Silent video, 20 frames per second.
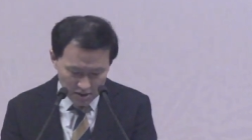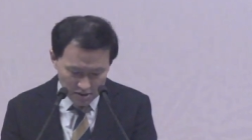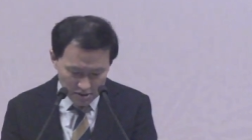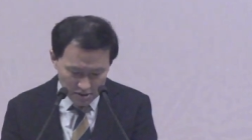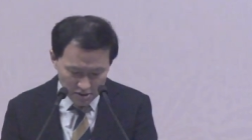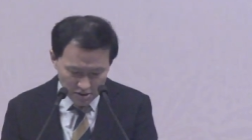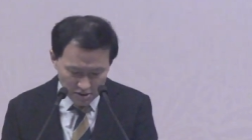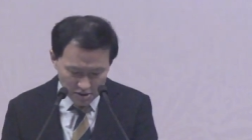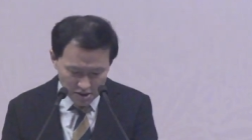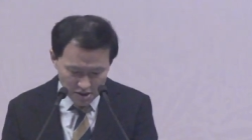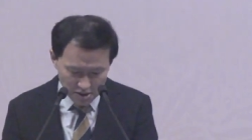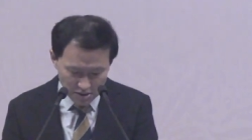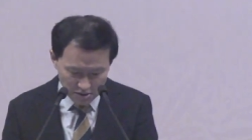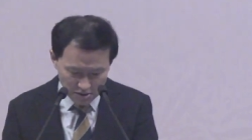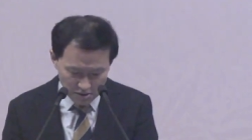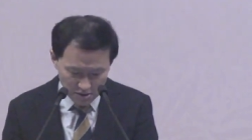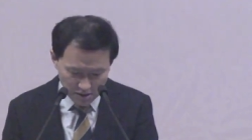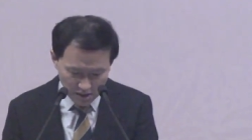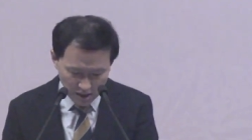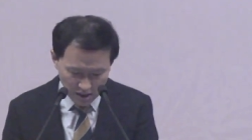
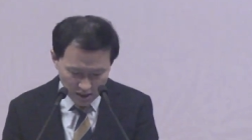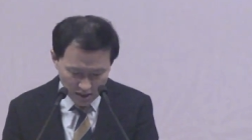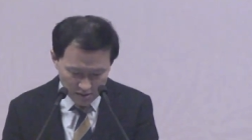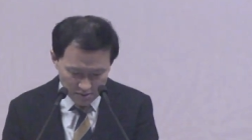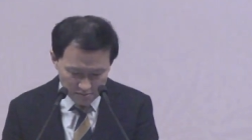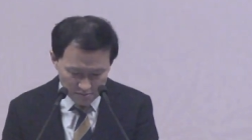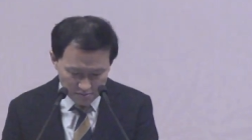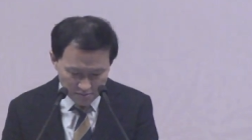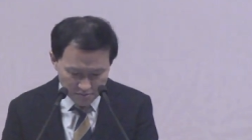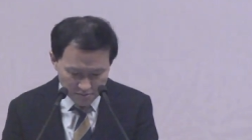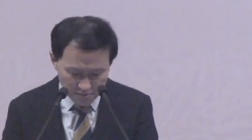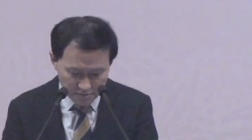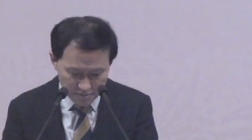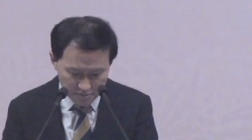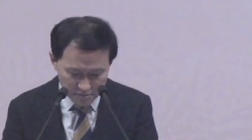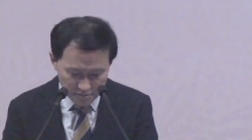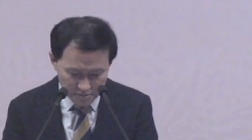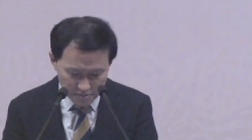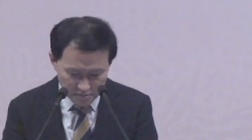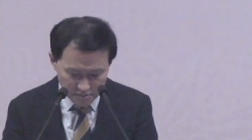성취되었다.
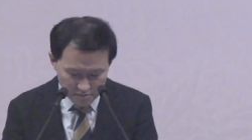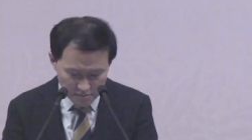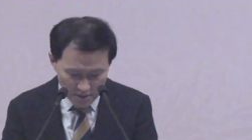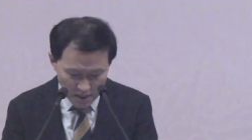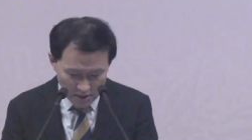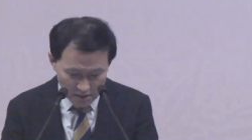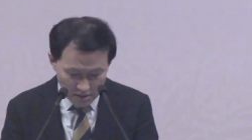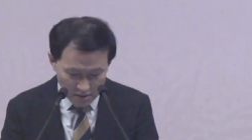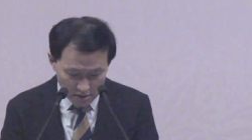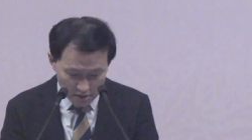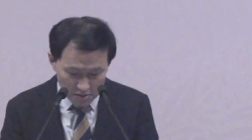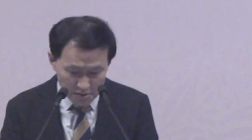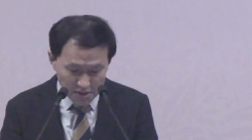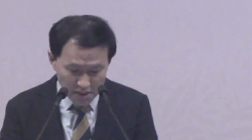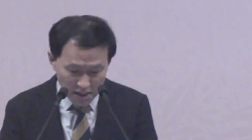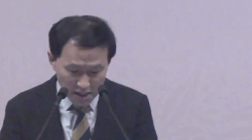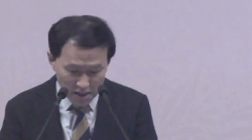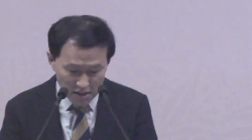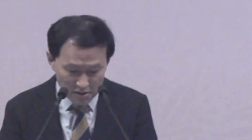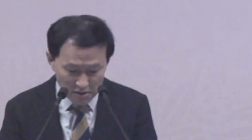여러분
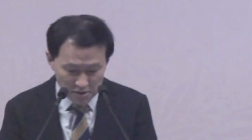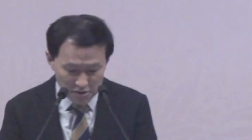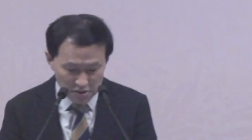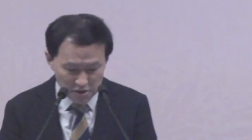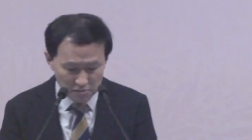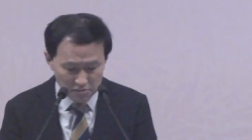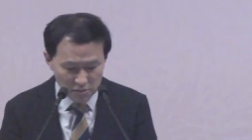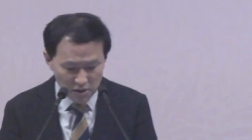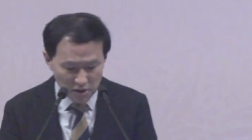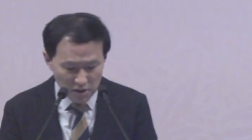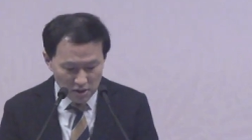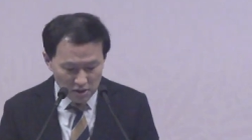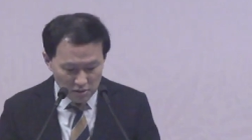잘 아는 것처럼